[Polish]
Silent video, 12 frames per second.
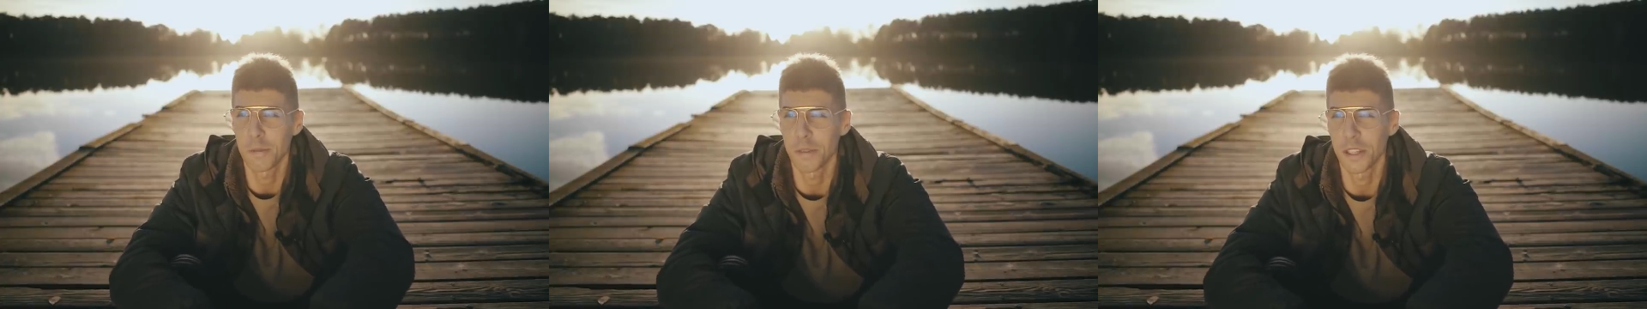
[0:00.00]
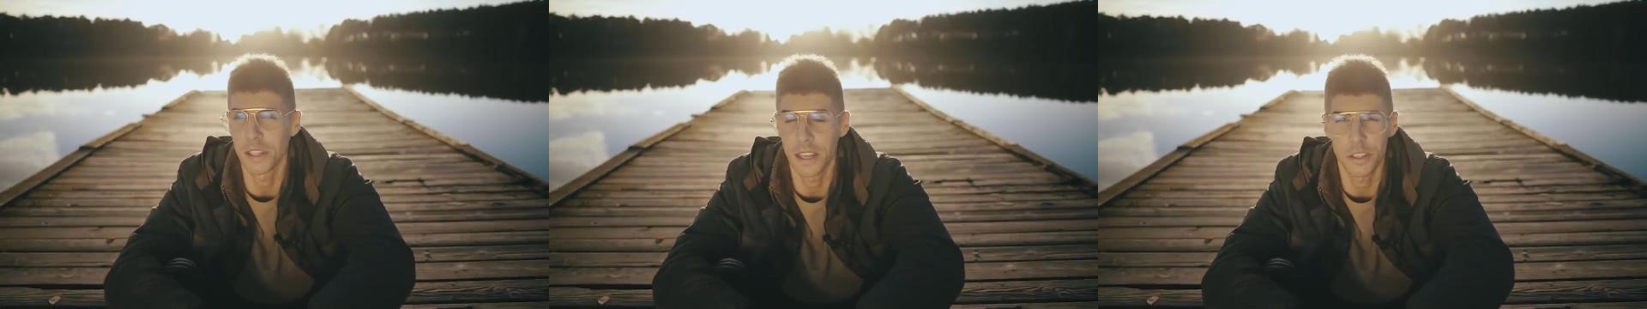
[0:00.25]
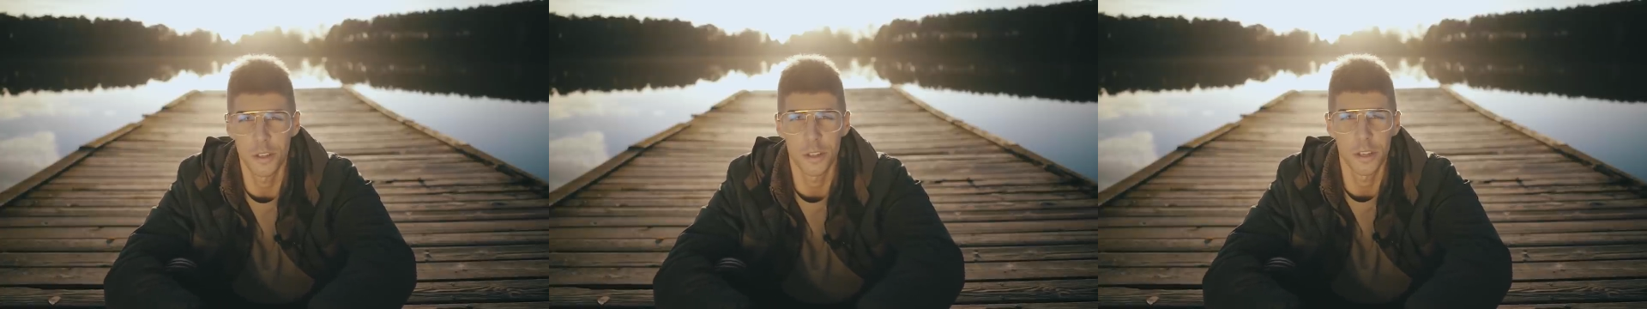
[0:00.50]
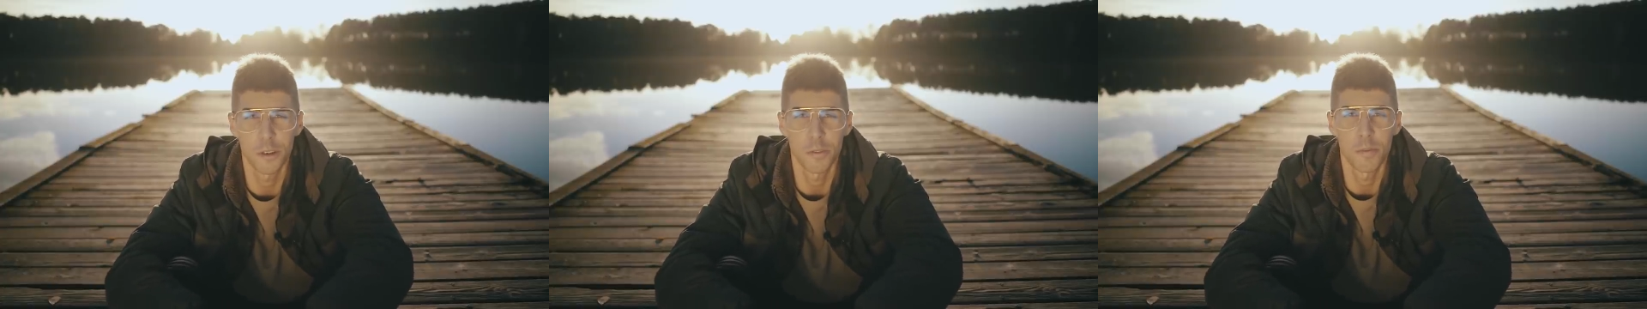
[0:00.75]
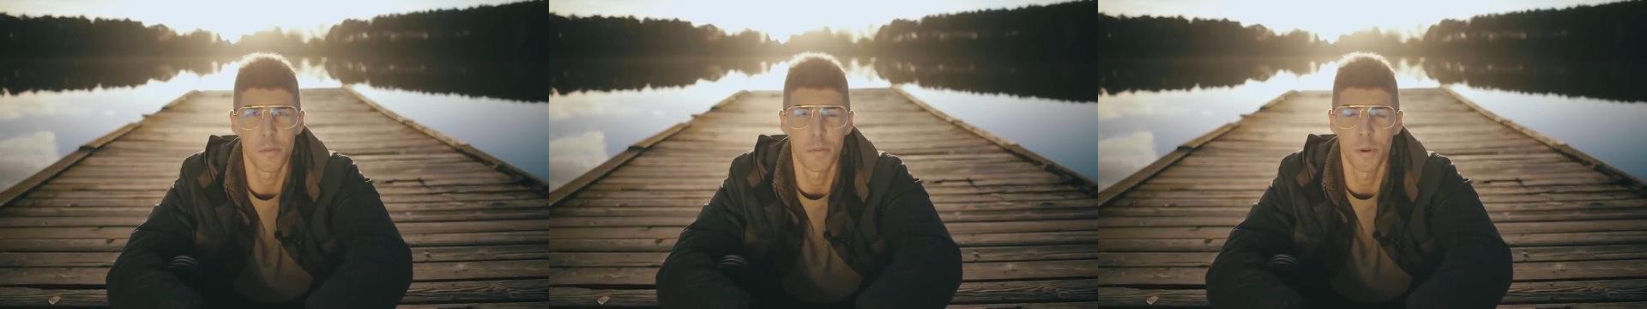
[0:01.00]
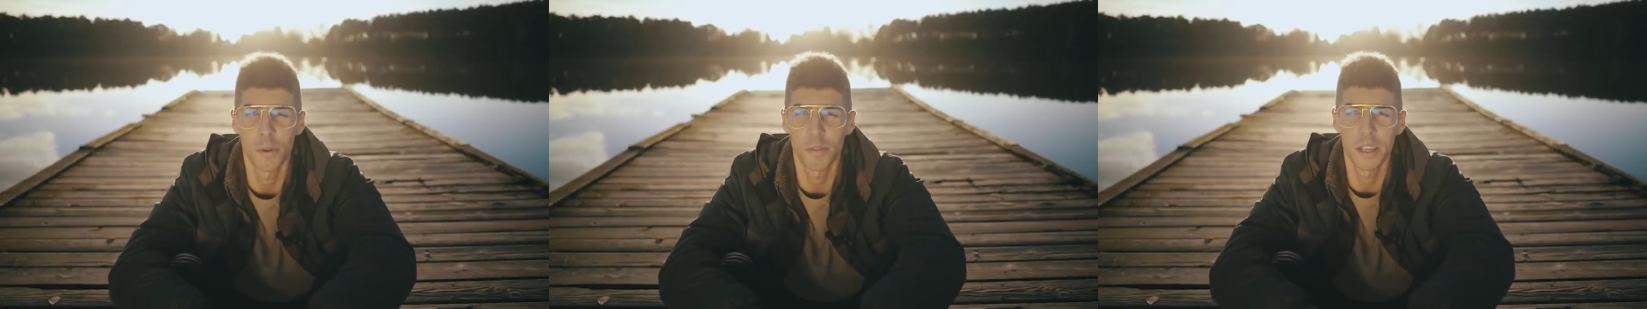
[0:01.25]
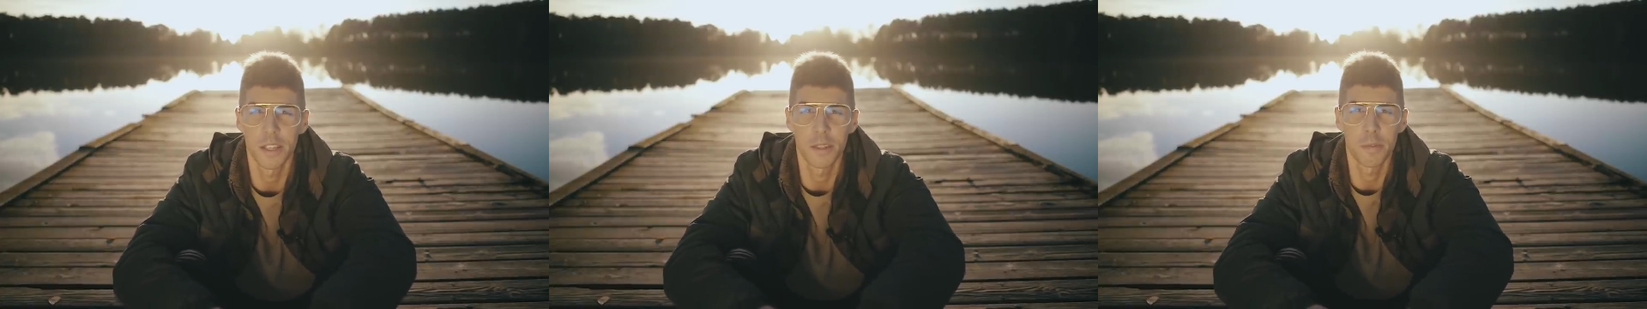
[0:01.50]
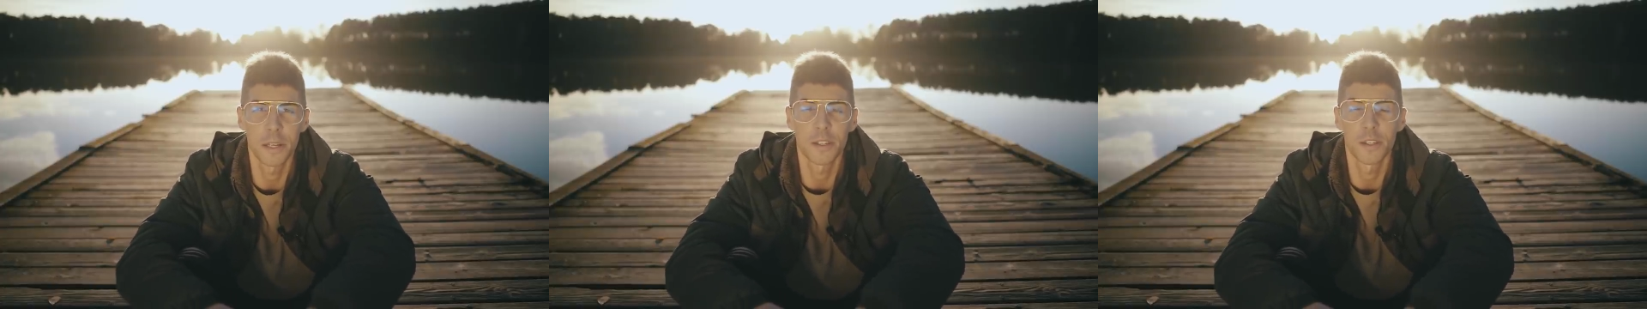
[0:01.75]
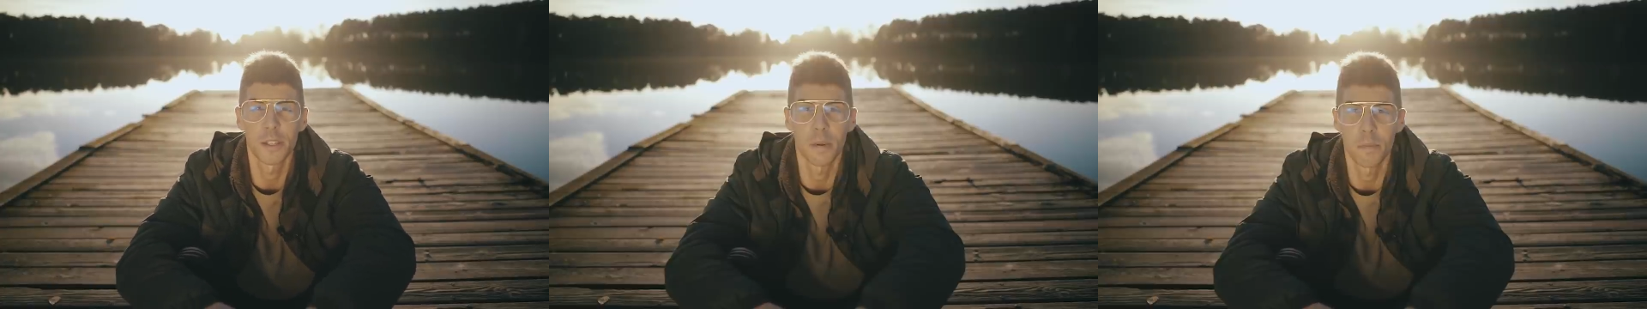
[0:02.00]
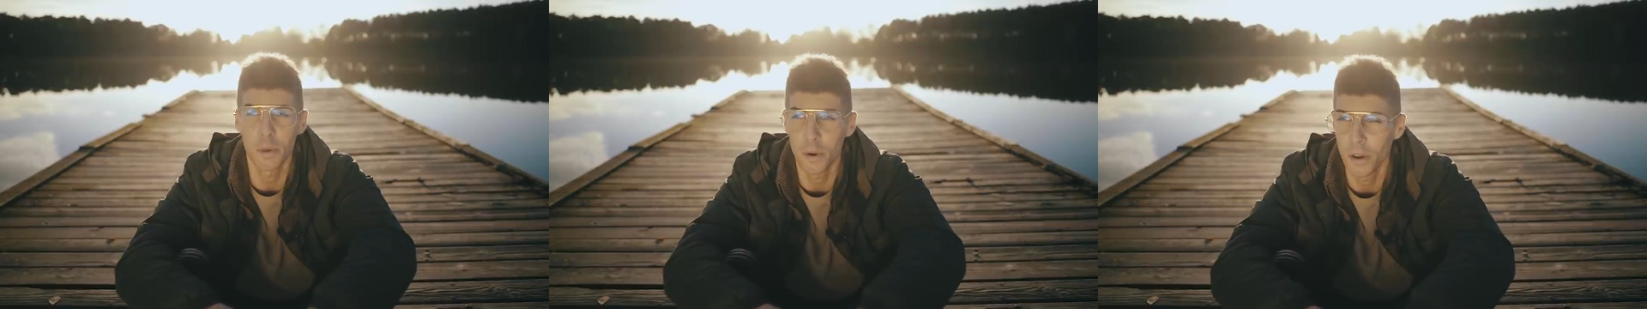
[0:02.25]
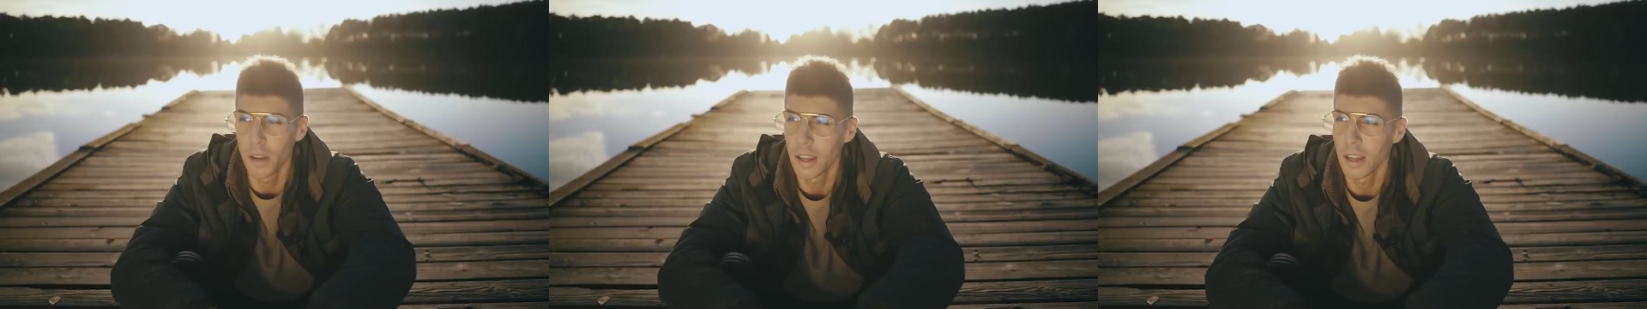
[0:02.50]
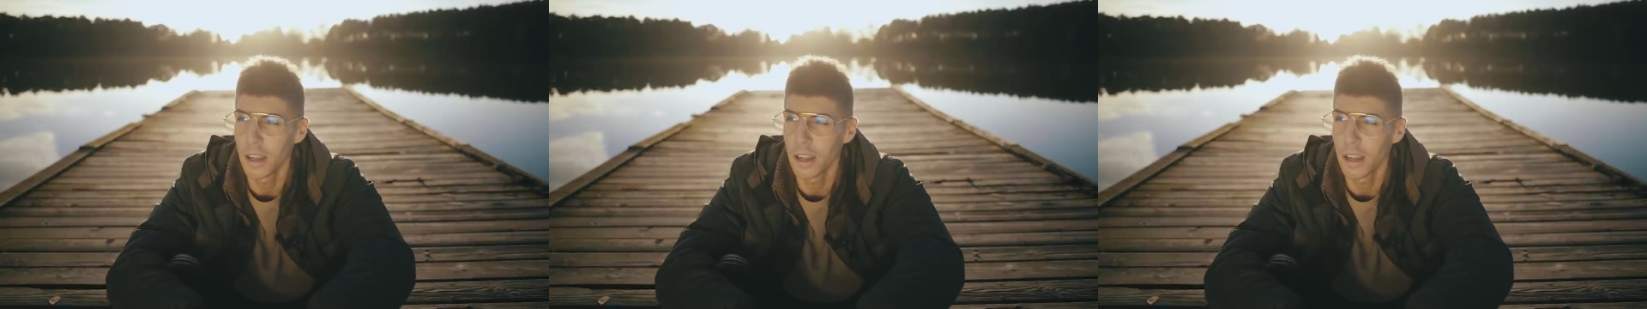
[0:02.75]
to można zajrzeć do tego filmu ponownie i zobaczyć co tam było.